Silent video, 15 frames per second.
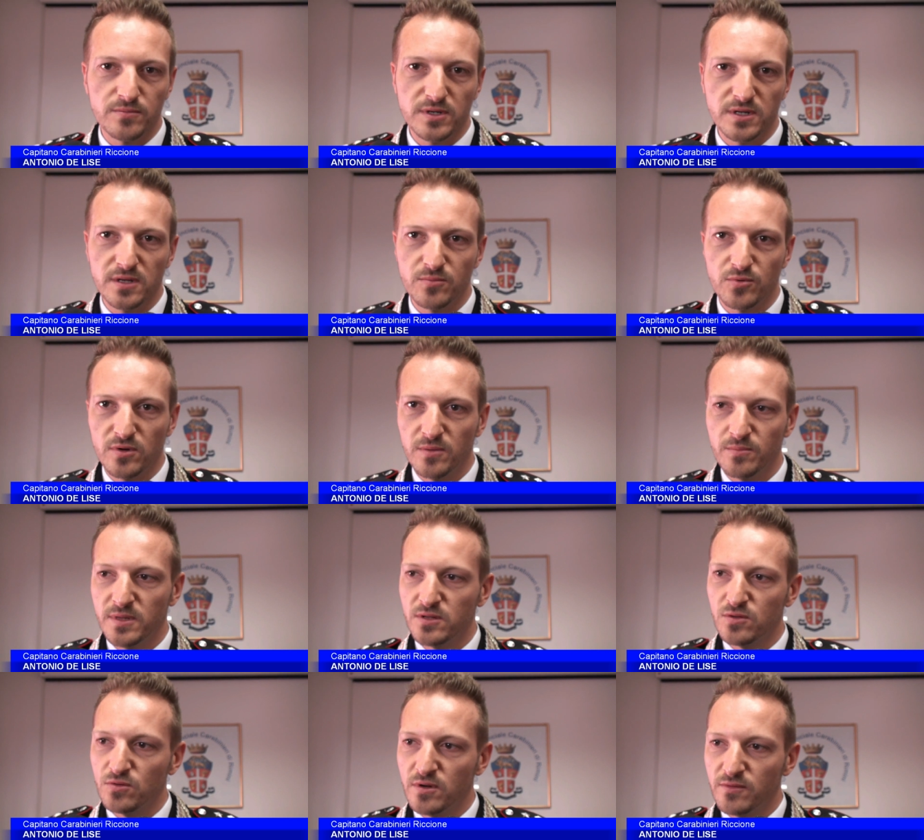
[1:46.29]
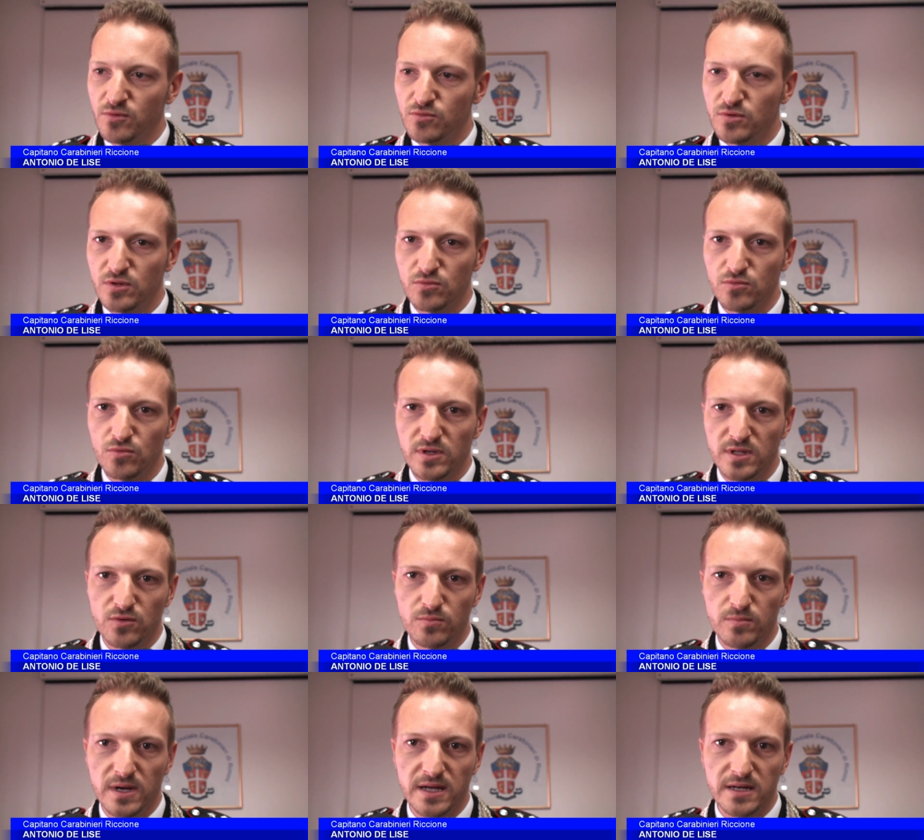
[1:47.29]
perché probabilmente non avevano trovato nulla da
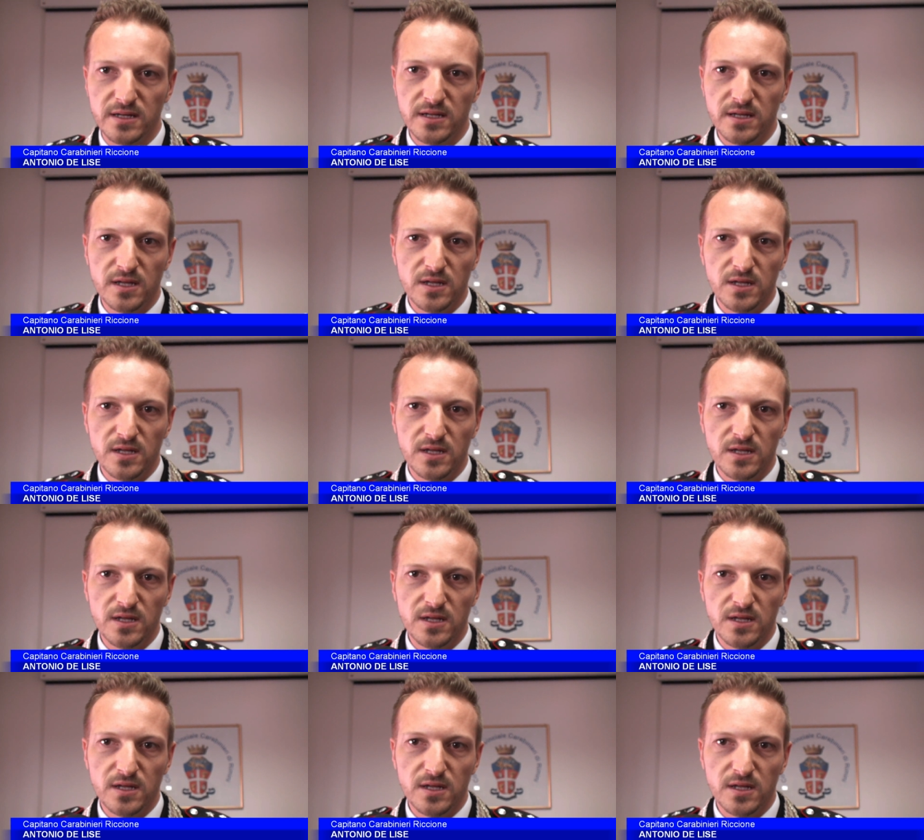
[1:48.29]
rubare,